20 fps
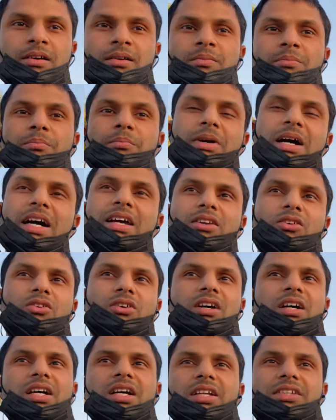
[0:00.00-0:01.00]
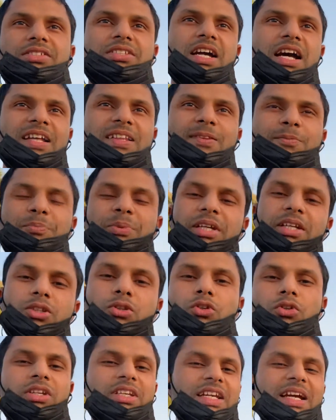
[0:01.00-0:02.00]
मान लो अगर चांद पे
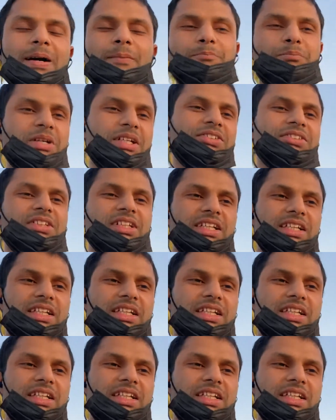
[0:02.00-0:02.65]
दुनिया बस गई